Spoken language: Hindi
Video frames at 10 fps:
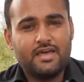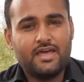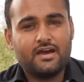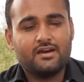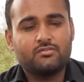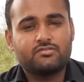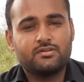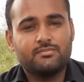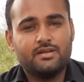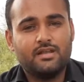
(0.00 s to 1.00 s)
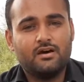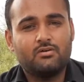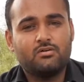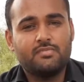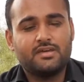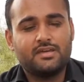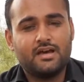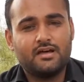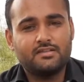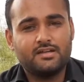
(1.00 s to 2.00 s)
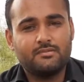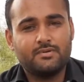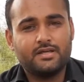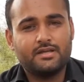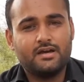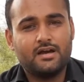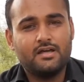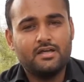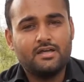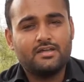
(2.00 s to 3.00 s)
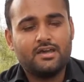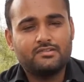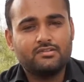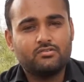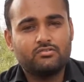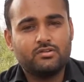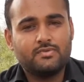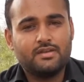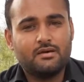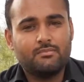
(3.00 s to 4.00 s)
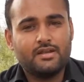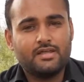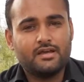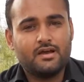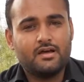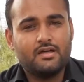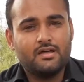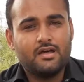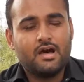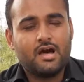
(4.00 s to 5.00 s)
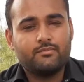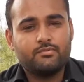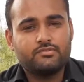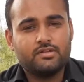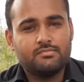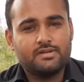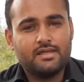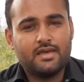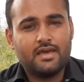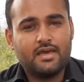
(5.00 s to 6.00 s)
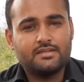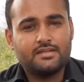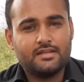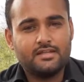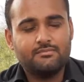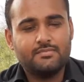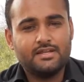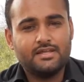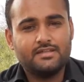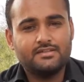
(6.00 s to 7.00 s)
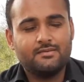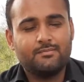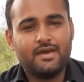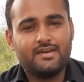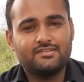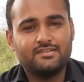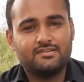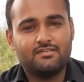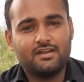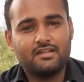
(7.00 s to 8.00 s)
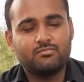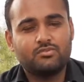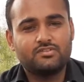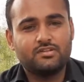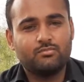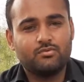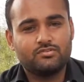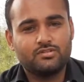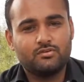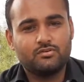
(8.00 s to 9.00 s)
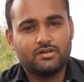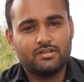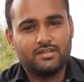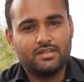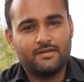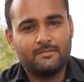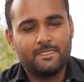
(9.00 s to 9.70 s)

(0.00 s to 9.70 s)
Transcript: है अगर उससे मिलना हो हमें कहाँ जाना पड़ेगा कैसे उससे मिलना पड़ेगा आप उससे मिले हैं या नहीं मिले ये ऐसे सवाल मुझसे बहुत से लोग करते हैं